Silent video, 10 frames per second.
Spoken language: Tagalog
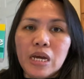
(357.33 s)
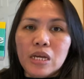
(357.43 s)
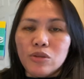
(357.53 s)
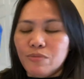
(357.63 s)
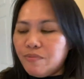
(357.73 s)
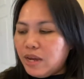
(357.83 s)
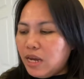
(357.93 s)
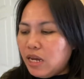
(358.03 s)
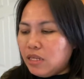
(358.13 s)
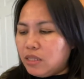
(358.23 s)

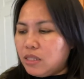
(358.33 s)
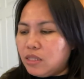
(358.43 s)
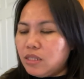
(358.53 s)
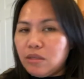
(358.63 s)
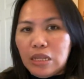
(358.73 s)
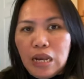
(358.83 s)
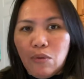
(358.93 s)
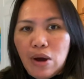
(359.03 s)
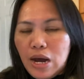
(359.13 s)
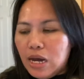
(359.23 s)
Toothpaste,
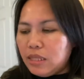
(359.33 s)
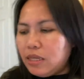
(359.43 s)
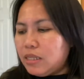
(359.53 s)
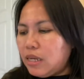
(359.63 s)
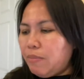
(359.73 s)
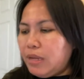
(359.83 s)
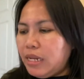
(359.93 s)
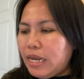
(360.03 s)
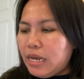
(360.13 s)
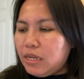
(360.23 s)
dalawahan, tag-isa kami ni
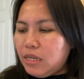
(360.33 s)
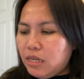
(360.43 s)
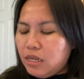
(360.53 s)
Daddy.